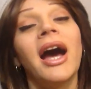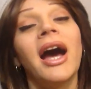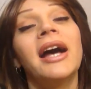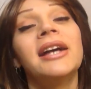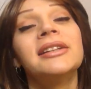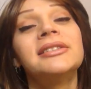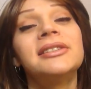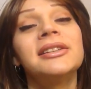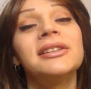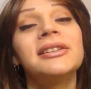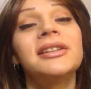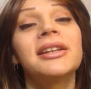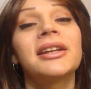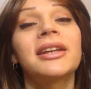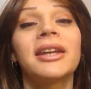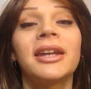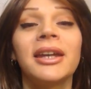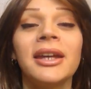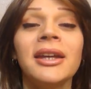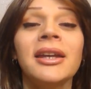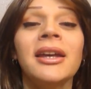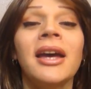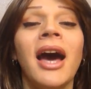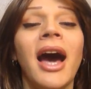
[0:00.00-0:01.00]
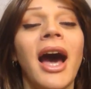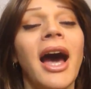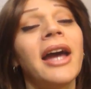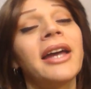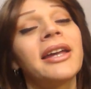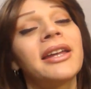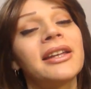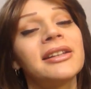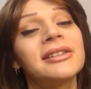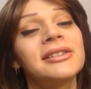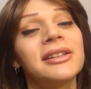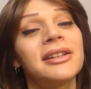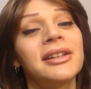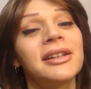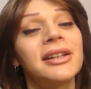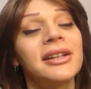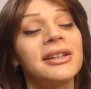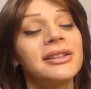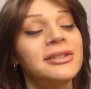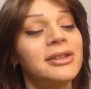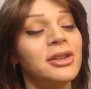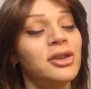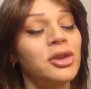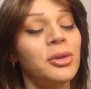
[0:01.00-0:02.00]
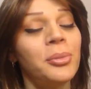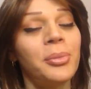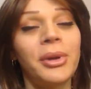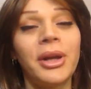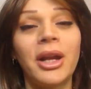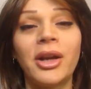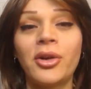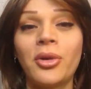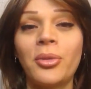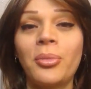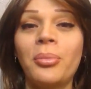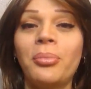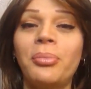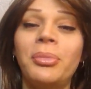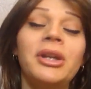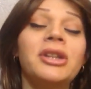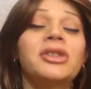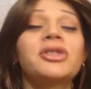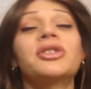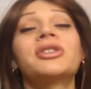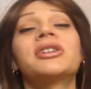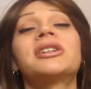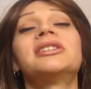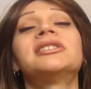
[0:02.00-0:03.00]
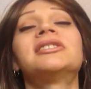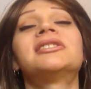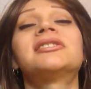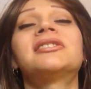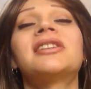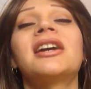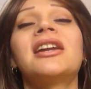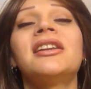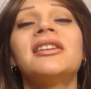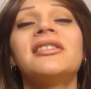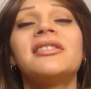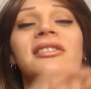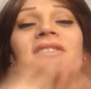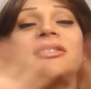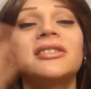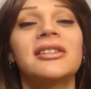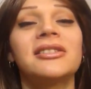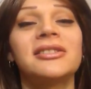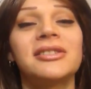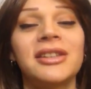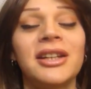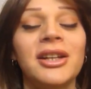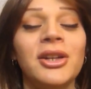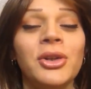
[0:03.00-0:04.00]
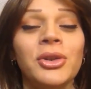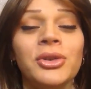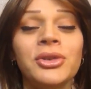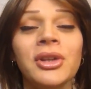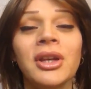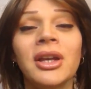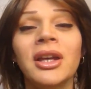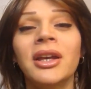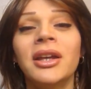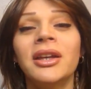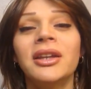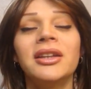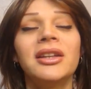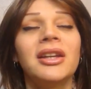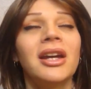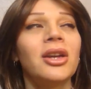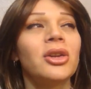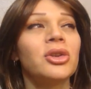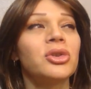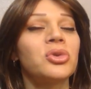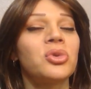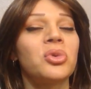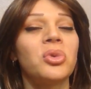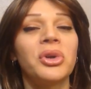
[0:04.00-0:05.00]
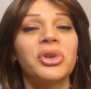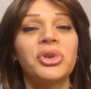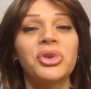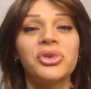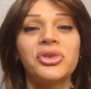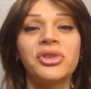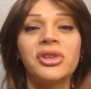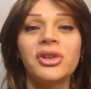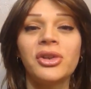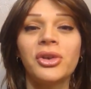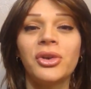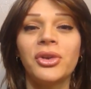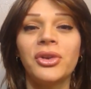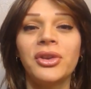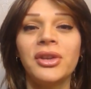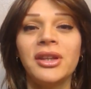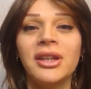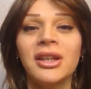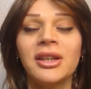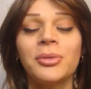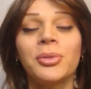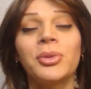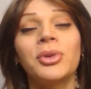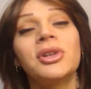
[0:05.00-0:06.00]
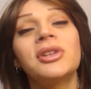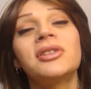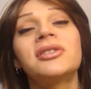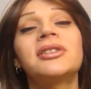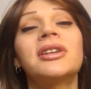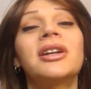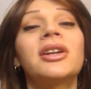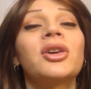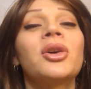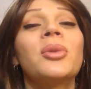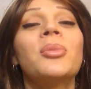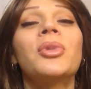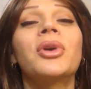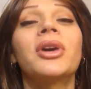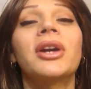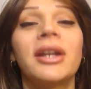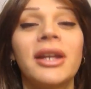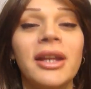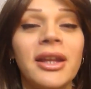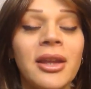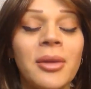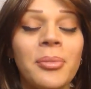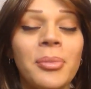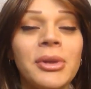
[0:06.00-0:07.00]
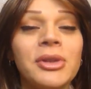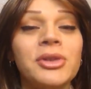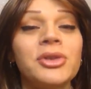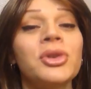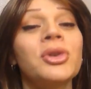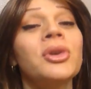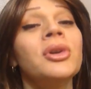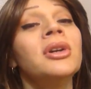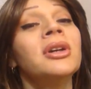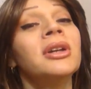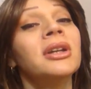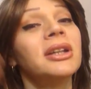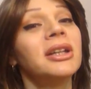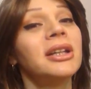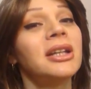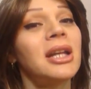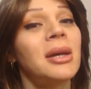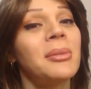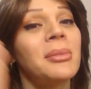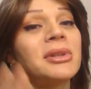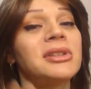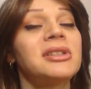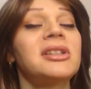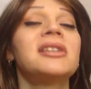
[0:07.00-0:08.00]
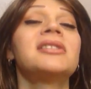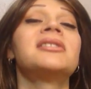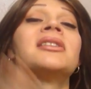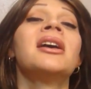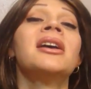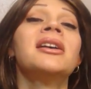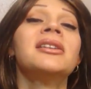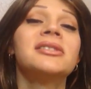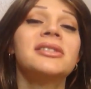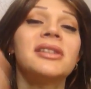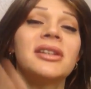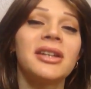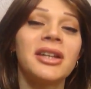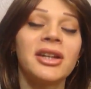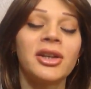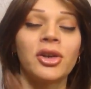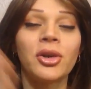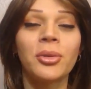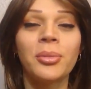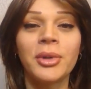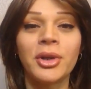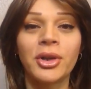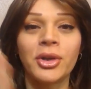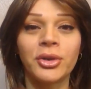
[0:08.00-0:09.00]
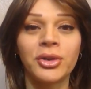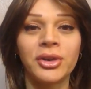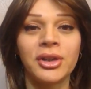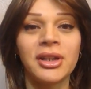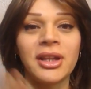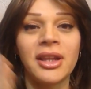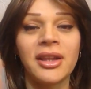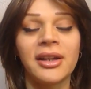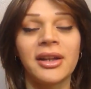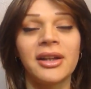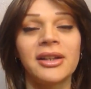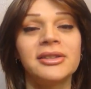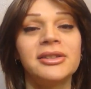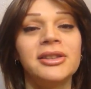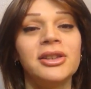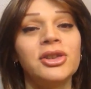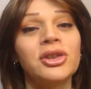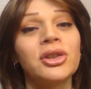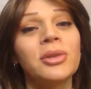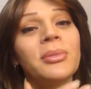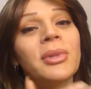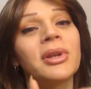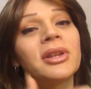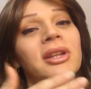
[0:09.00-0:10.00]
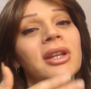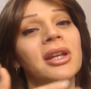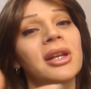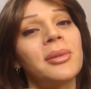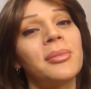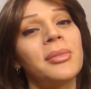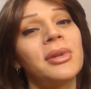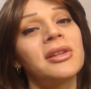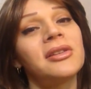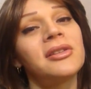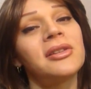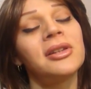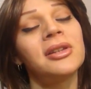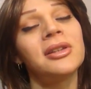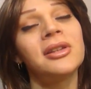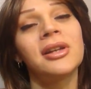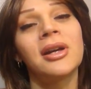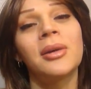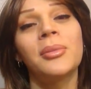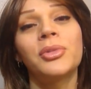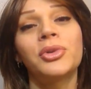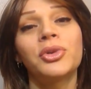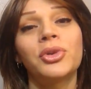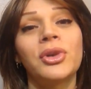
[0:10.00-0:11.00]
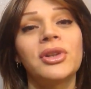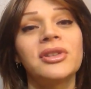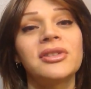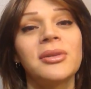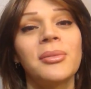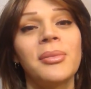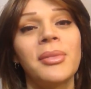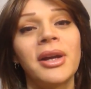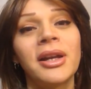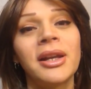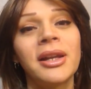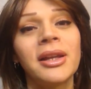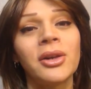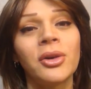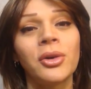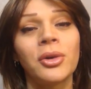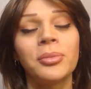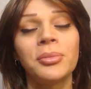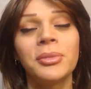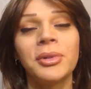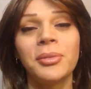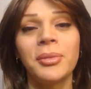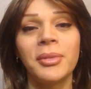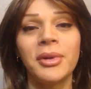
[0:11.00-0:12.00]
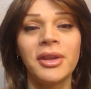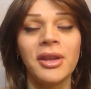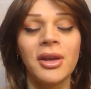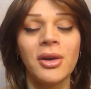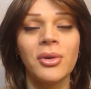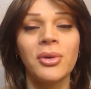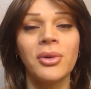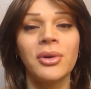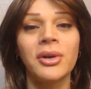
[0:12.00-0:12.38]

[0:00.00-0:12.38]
Así es de que hay que hacer ejercicio para romper esos cristales, deshacerlos. Y a los 4 o 5 días voy a estar como que nada pasó. Y nada más es seguir con mi rutina de ejercicio. Mantenerme así, digamos, una semana con mi media